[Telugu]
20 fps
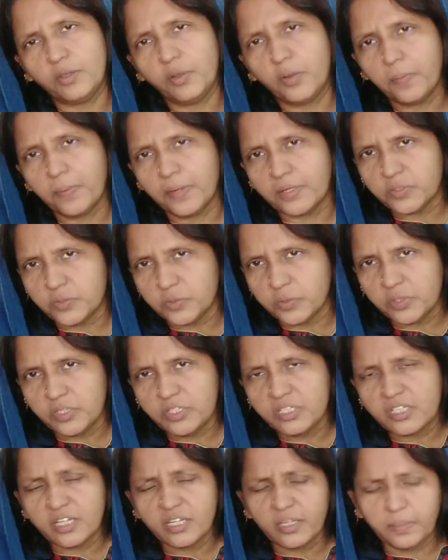యహోవాను
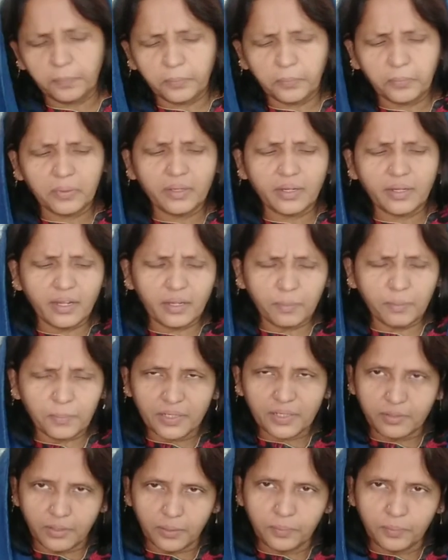స్థుతించాలి ఎందుకంటే ఆయన
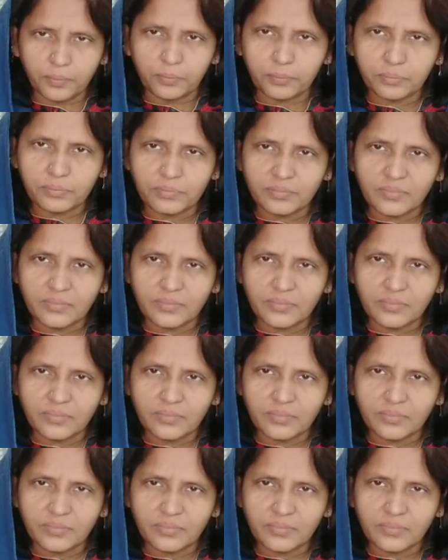మన దేవుడు